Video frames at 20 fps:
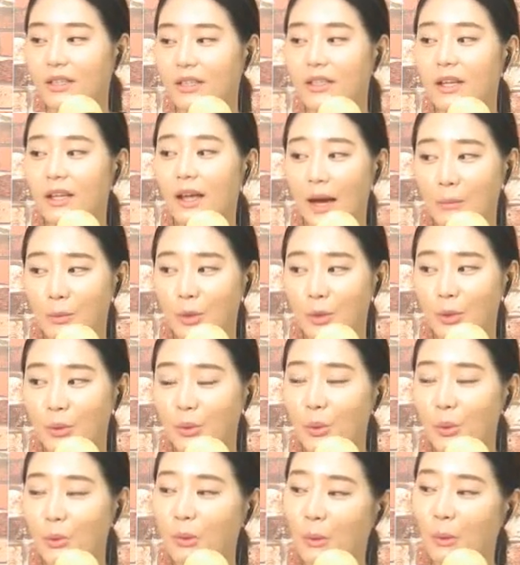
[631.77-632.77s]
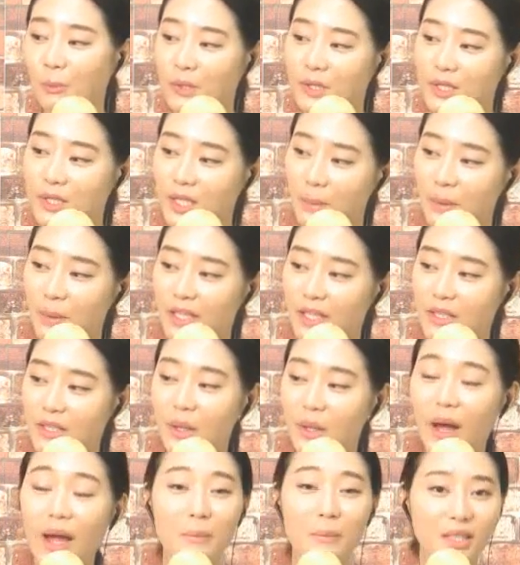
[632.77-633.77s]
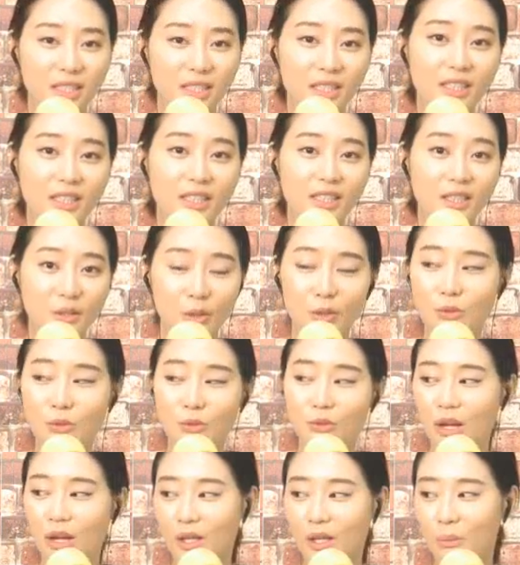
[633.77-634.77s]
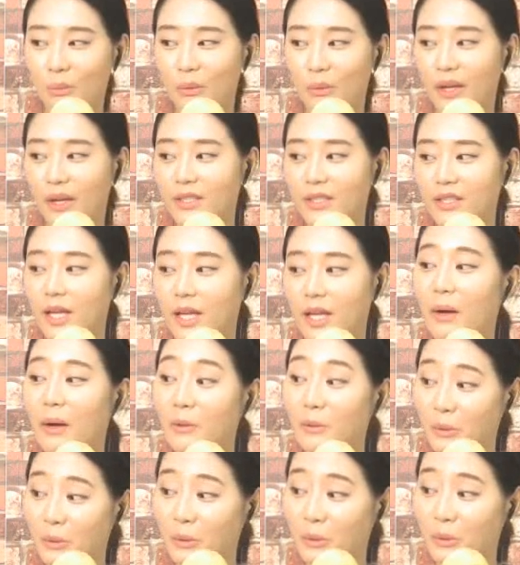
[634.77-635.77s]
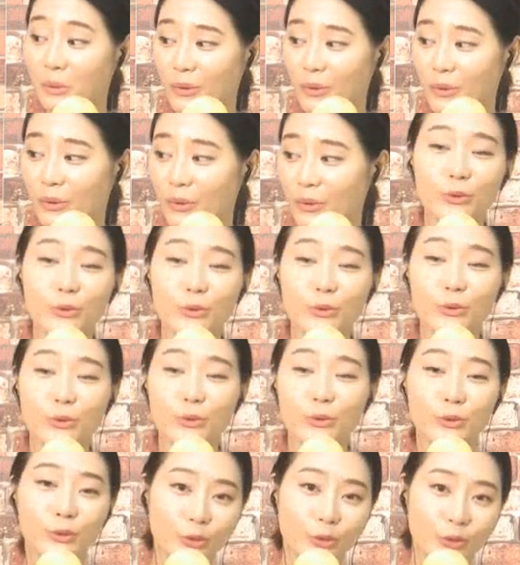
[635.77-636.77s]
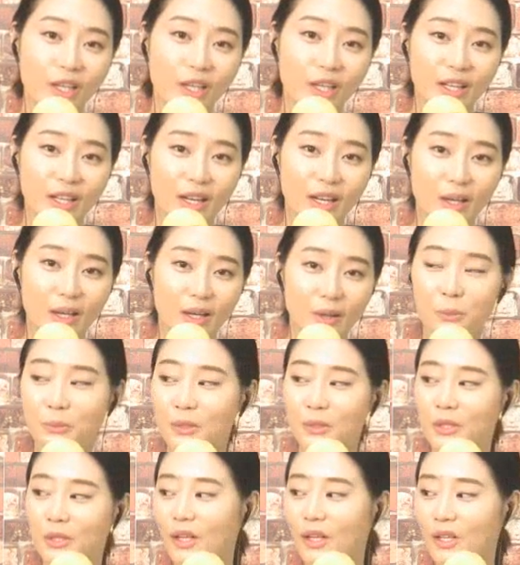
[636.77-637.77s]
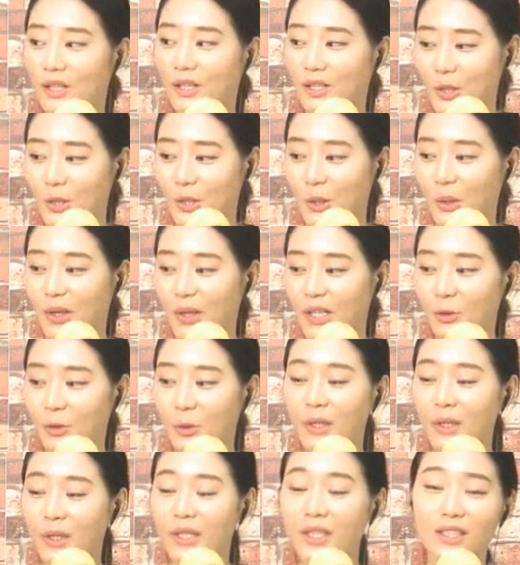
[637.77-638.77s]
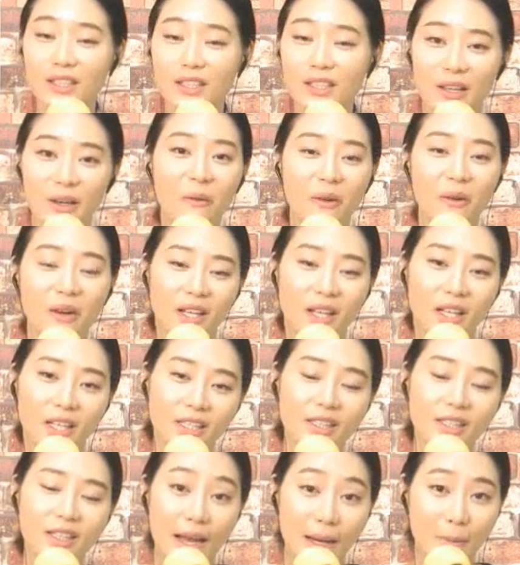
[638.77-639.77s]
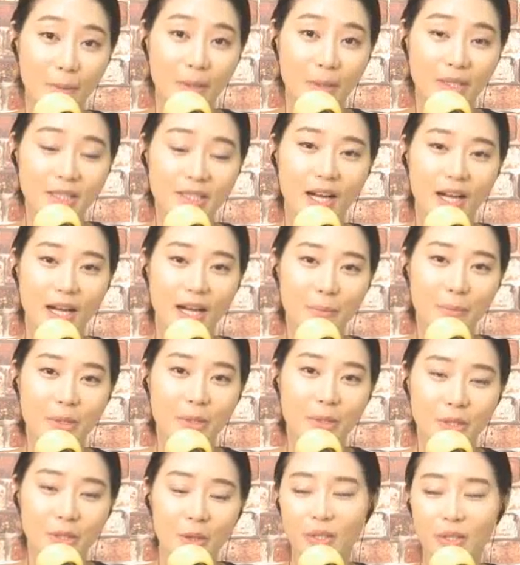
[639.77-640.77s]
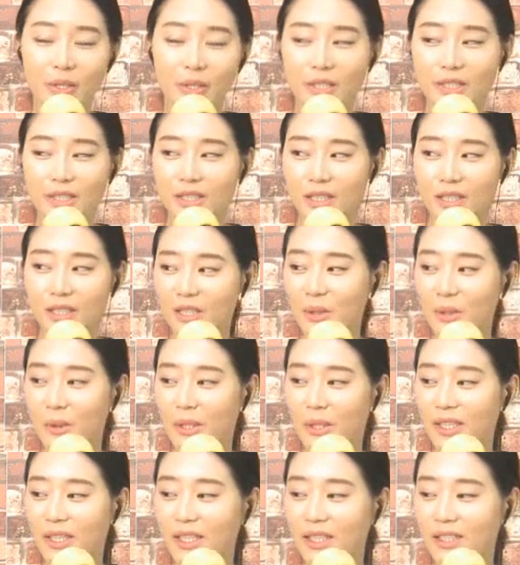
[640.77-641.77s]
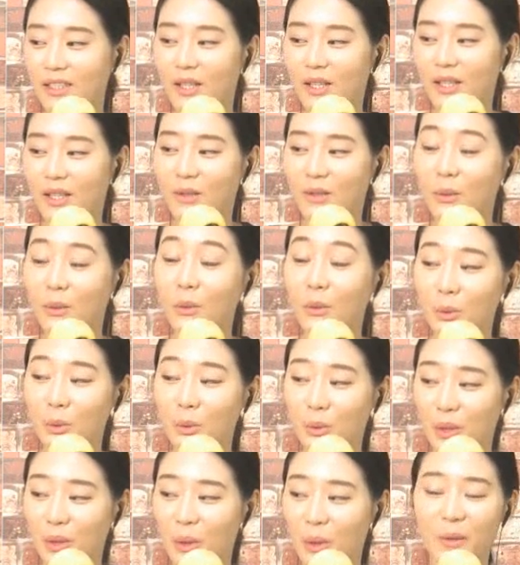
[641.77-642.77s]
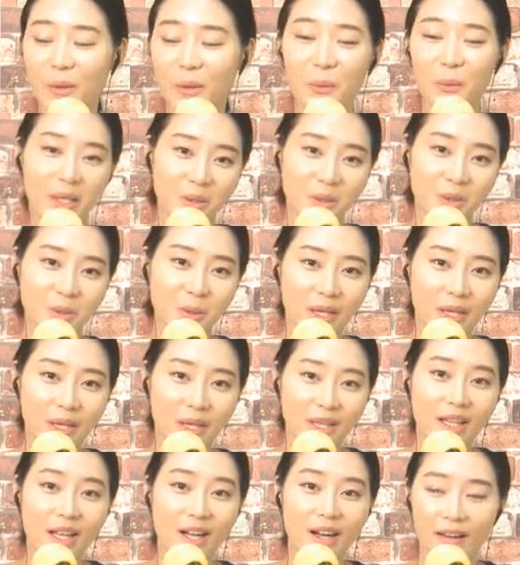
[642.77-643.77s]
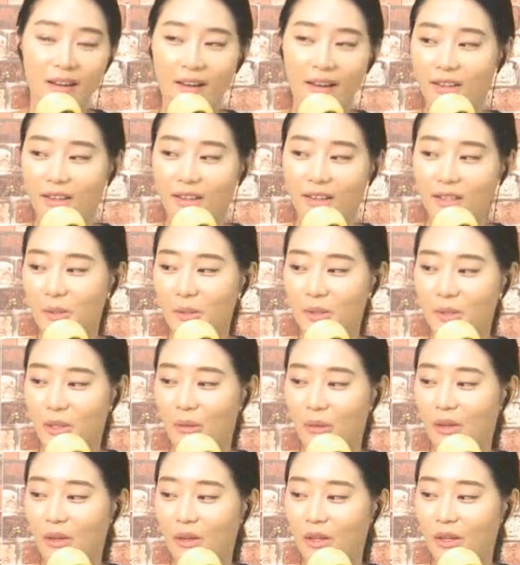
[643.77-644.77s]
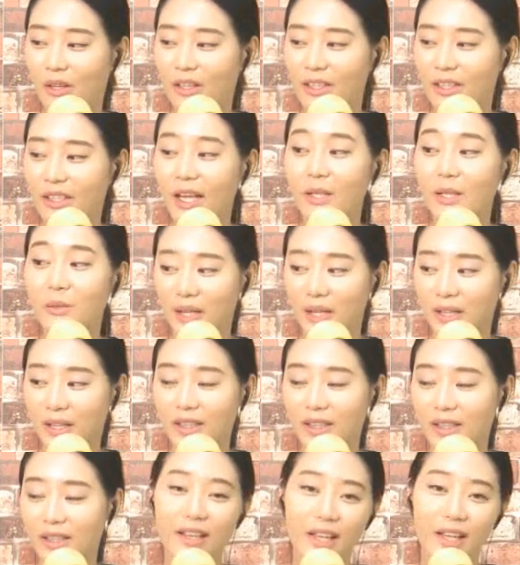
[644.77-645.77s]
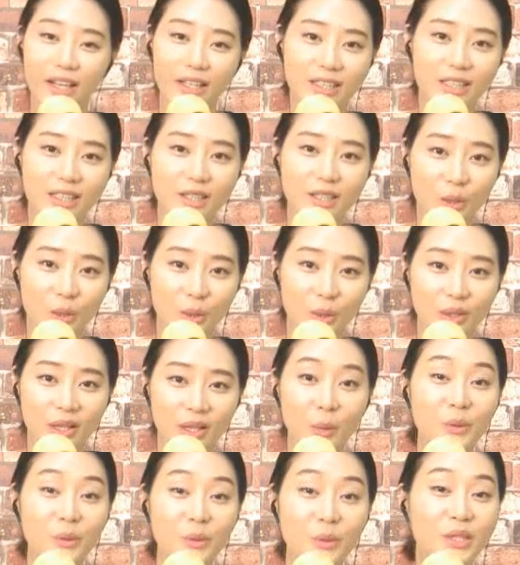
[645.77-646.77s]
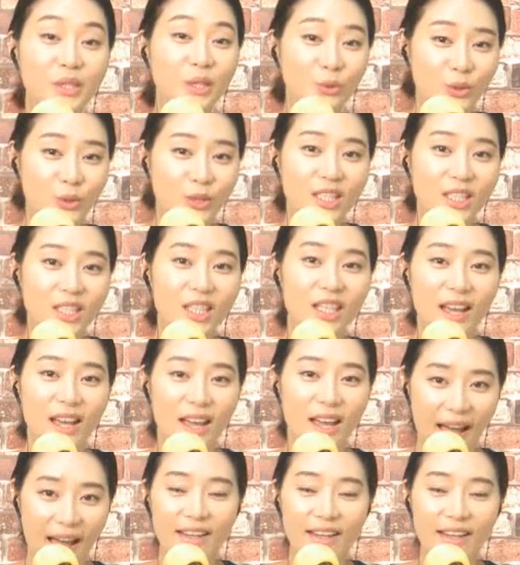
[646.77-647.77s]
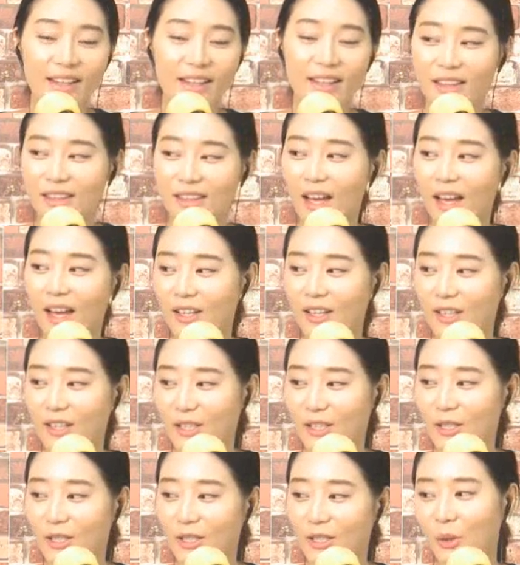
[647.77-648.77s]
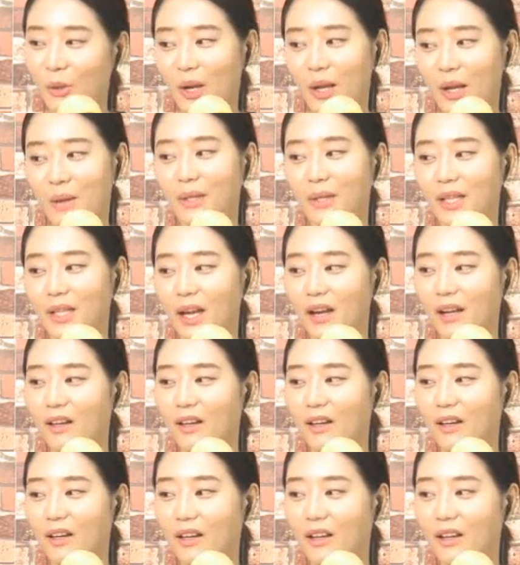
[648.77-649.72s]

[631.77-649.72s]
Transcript: 그때 아무런 도움이 없는 사막에서 알마 씨는 그녀를 구하기 위해 사막으로 건너 영국군에게 도움을 청하게 되는데요. 그때 알마 씨가 가면서 이제 캐서린은 꼭 돌아오겠다고 약속해달라 이러면서 약속한다. 당신을 절대 혼자 두지 않겠다. 이러고 떠납니다.